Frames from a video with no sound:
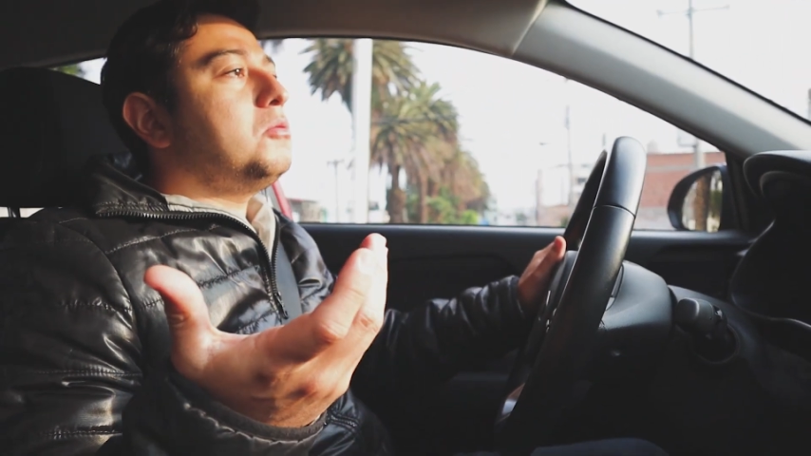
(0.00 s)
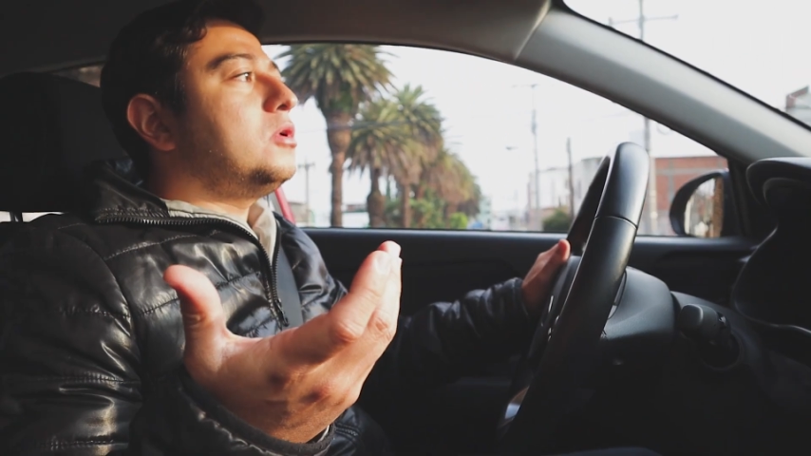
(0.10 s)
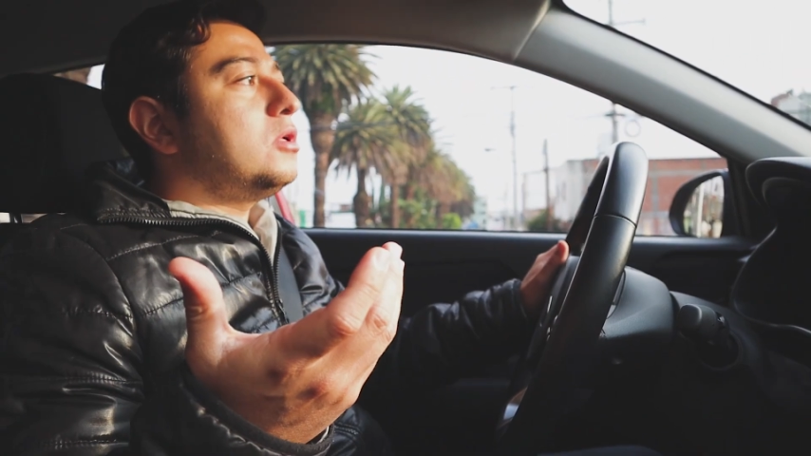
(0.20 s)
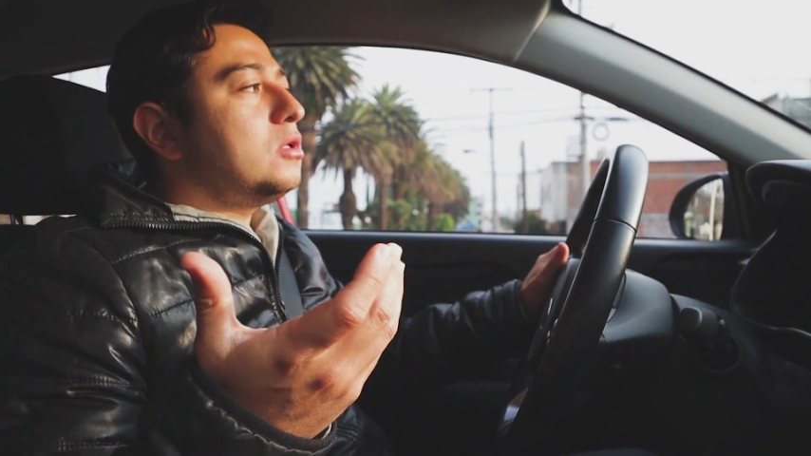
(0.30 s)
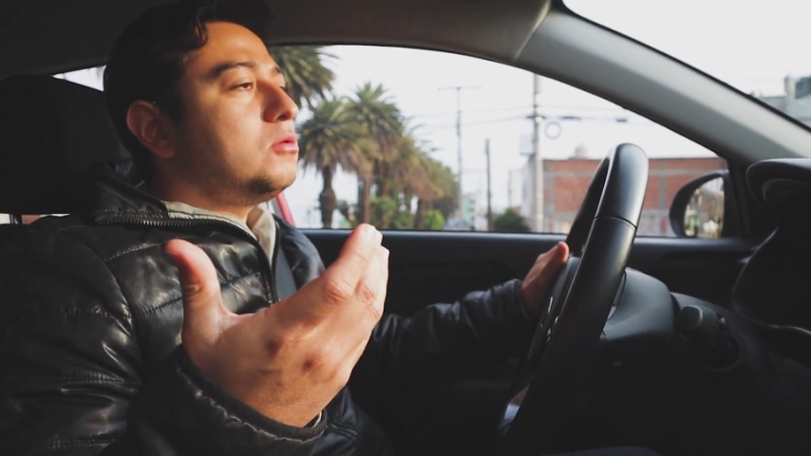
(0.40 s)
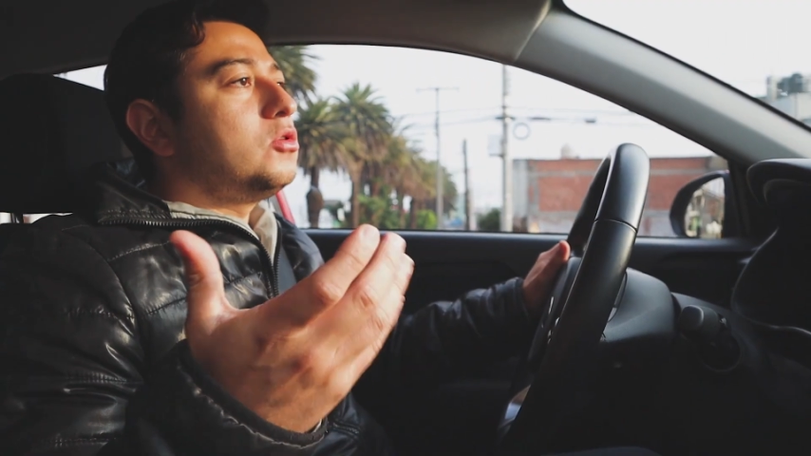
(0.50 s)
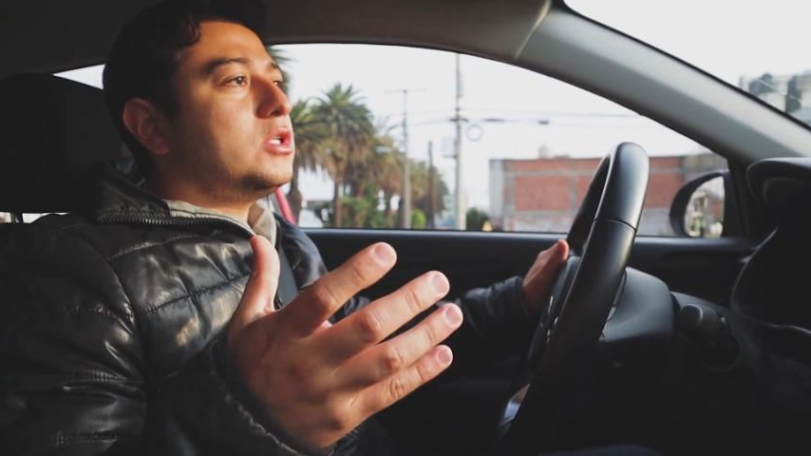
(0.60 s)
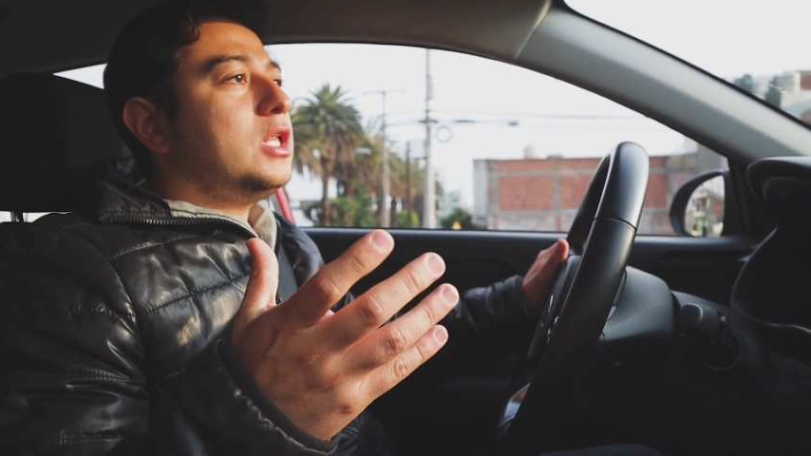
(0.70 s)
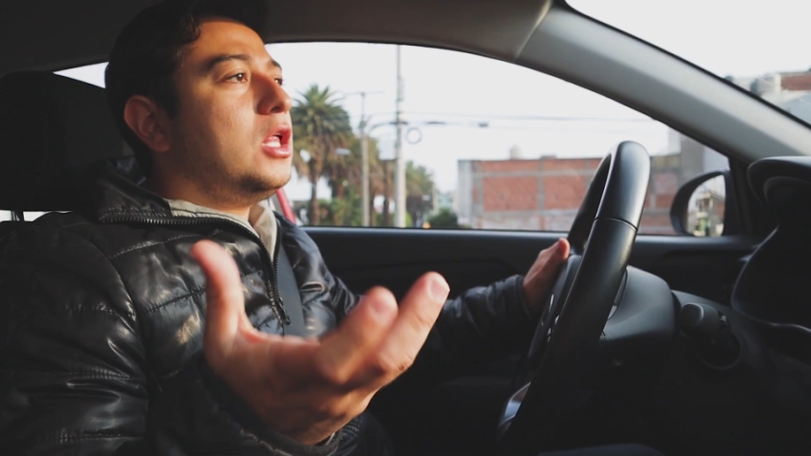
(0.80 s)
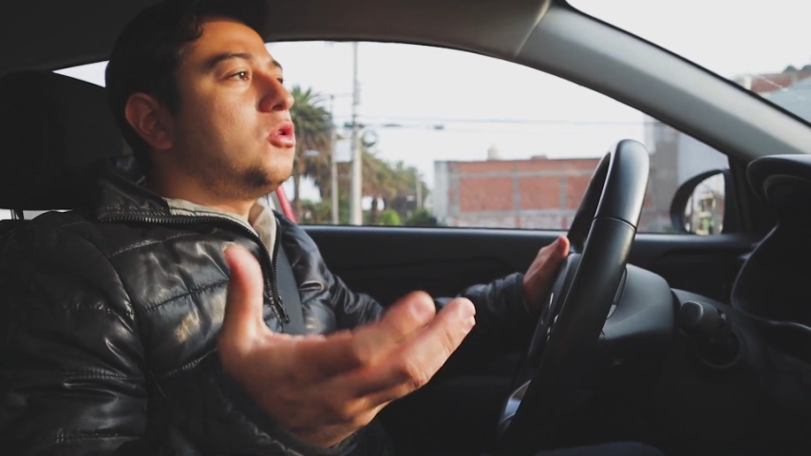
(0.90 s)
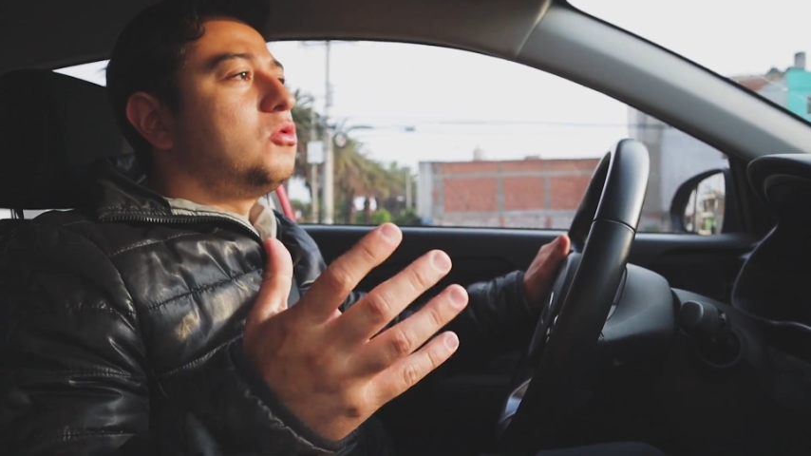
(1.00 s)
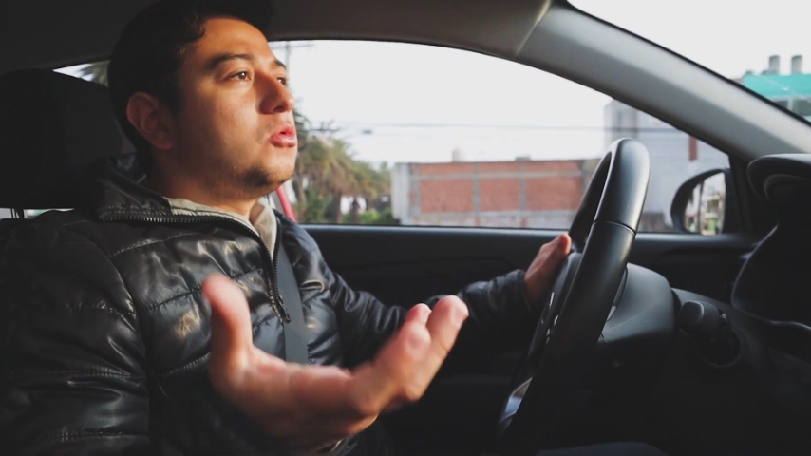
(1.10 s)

eh, nos ha dado